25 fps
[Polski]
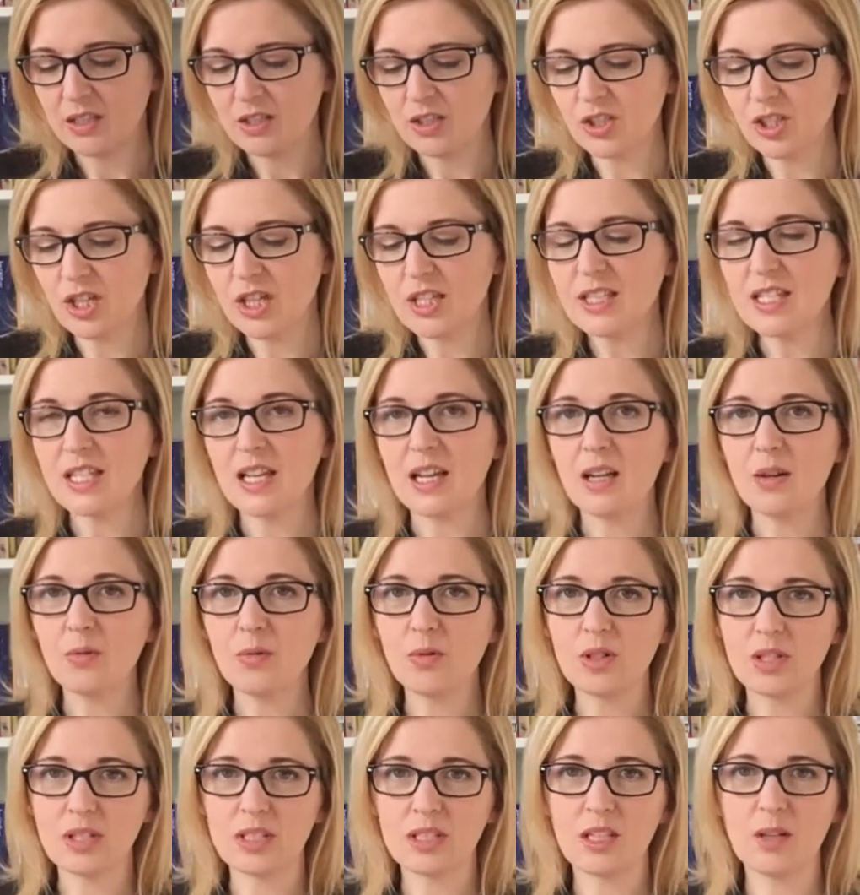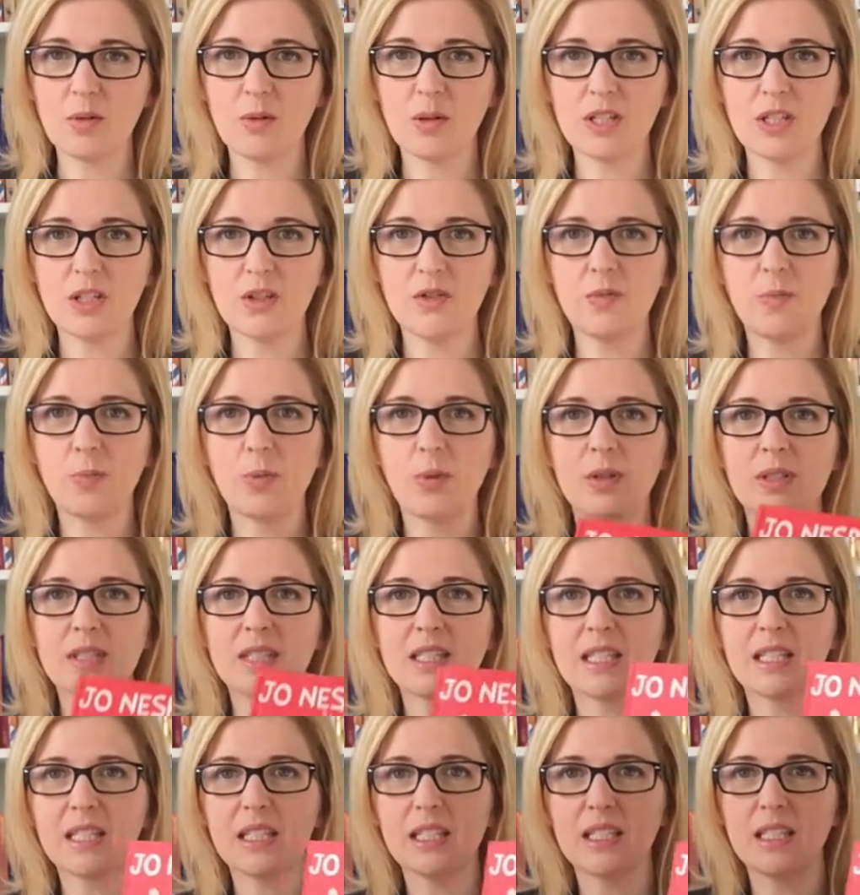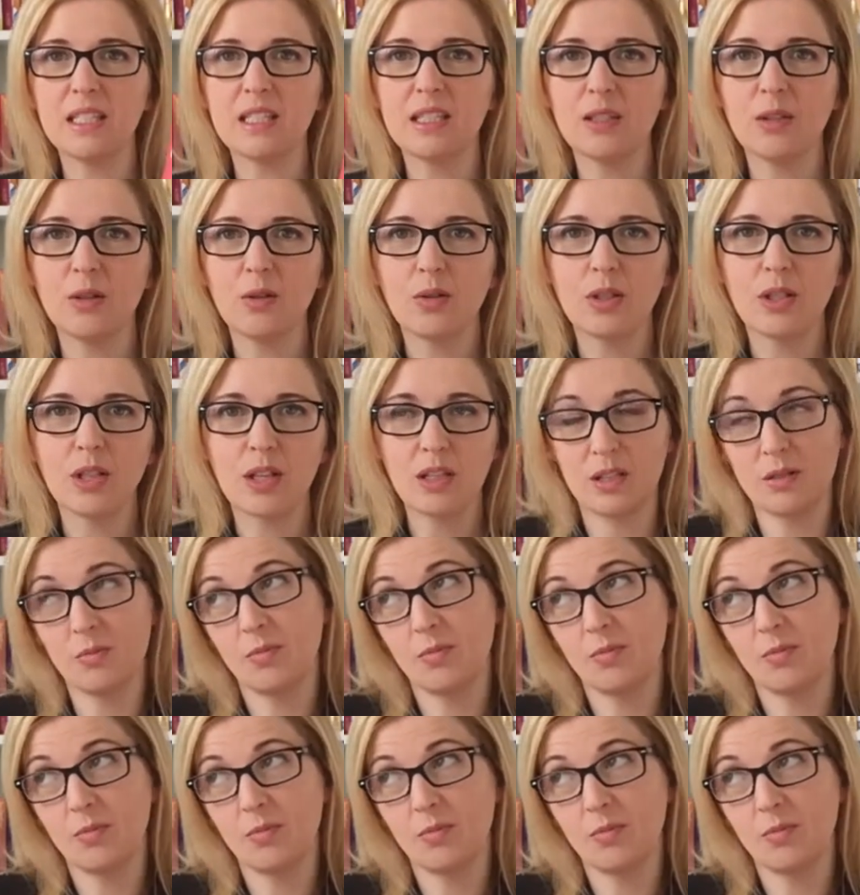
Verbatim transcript: Trzecia ukazała rozpoczęła się w Polsce historia,